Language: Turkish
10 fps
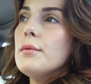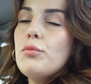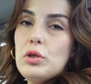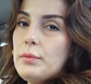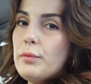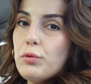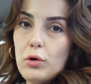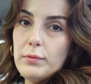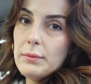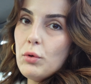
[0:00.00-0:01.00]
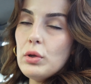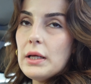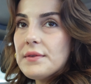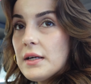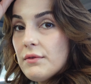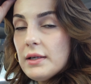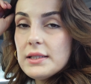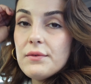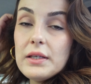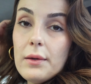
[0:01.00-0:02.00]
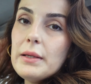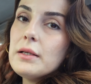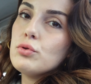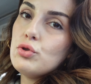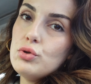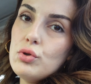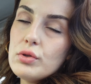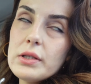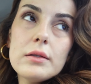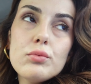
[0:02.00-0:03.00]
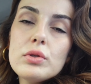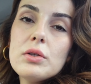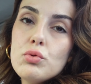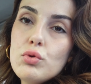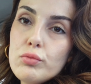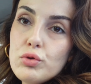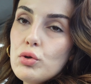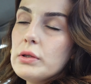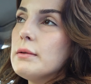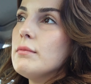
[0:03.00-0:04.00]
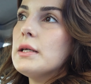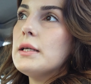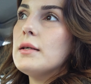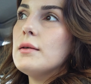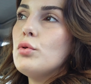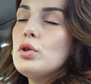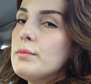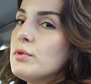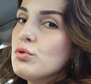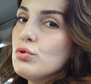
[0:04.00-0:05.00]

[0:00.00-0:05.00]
Böyle bir problemi olanlar varsa ve gebelik düşünüyorsa da buradan duyurmuş olayım. Ee, böyle bir